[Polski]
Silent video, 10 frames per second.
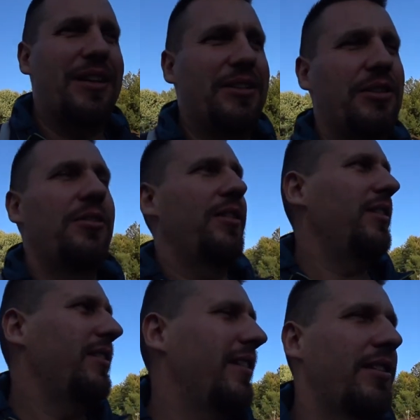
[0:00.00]
nasz, e,
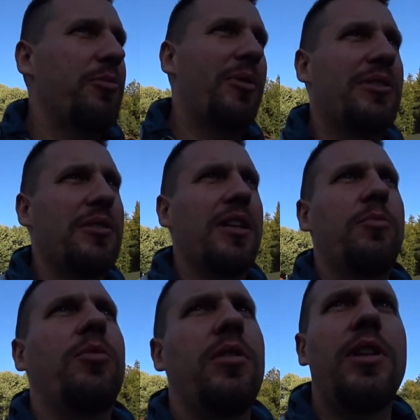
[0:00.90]
nasz pensjonat,
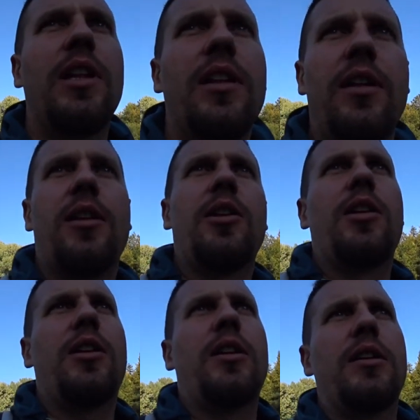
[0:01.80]
bo
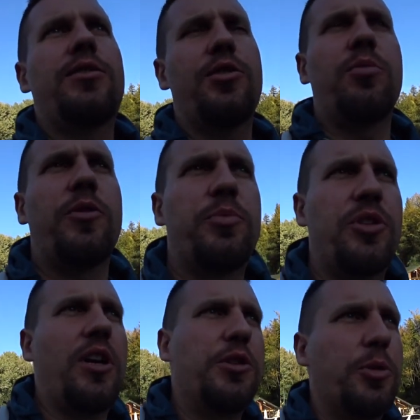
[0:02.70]
yy, szczerze mówiąc
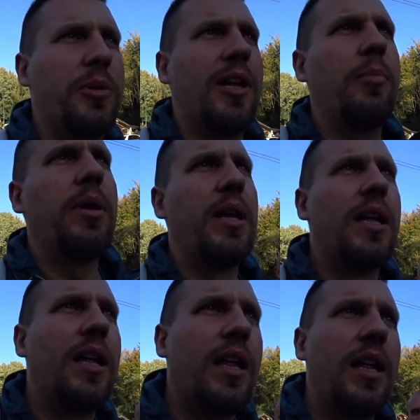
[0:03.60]
przyjechaliśmy tam,
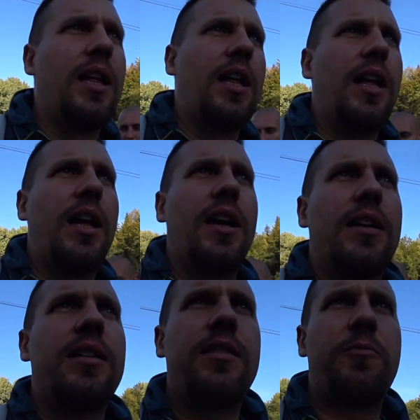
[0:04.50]

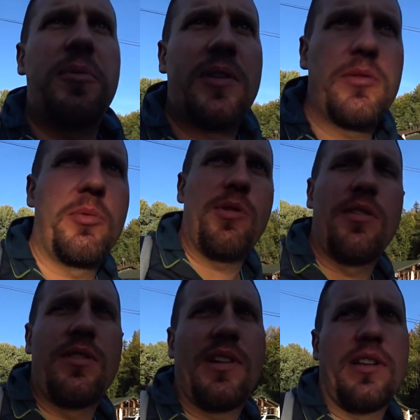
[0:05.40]
ale nie wpisałem sobie
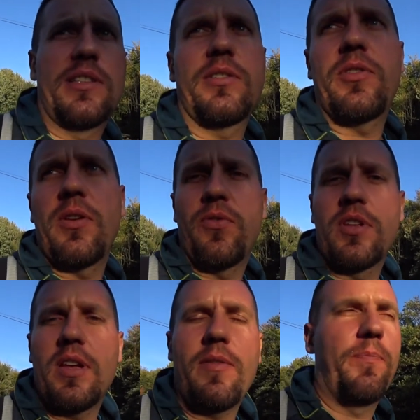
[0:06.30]
kryzys w
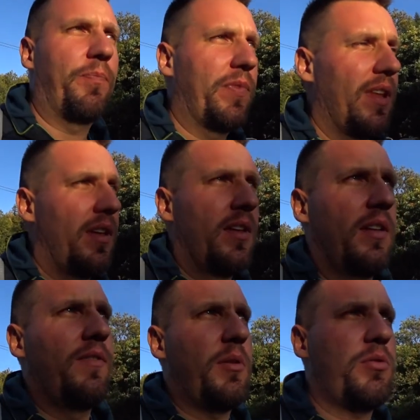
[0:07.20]
telefonie.
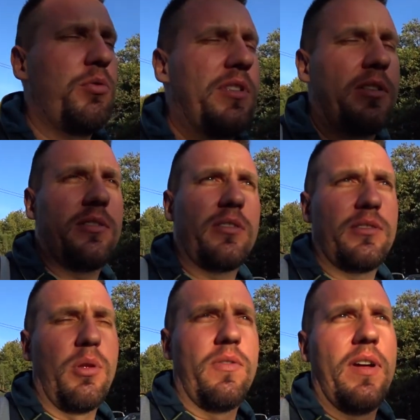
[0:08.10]
Wiem, że ulica
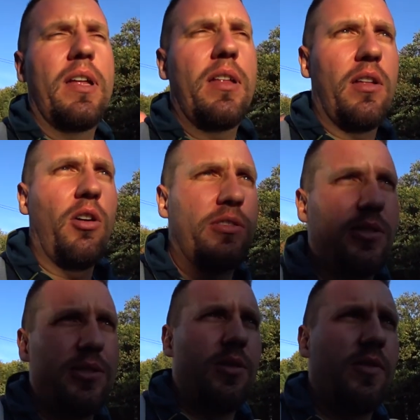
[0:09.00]
Sosnowa, od
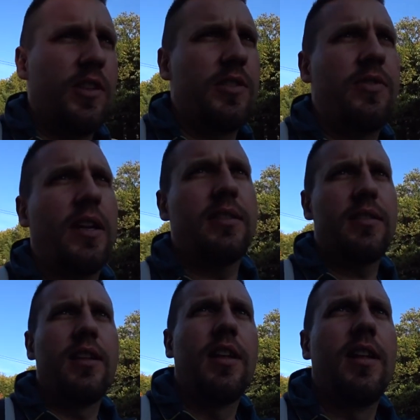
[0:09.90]
Sosnowej jest
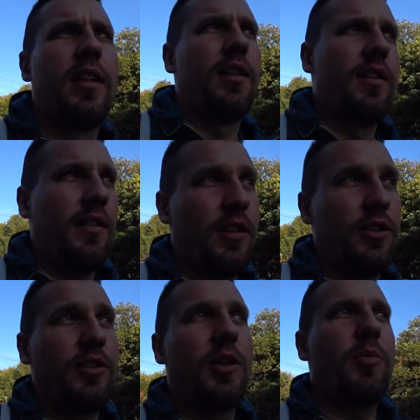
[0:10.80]
gwiazd.
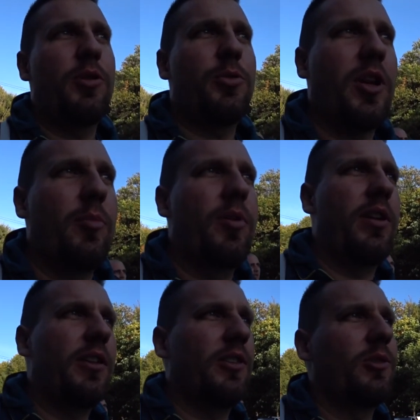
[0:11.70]
Także idziemy, szukamy
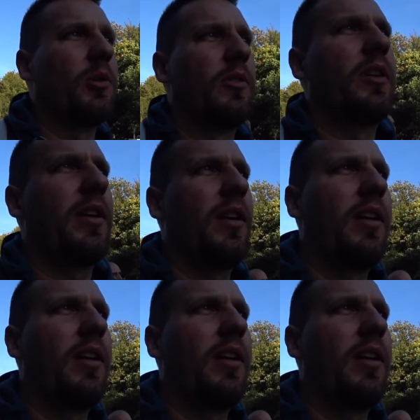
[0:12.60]
Sosnowej.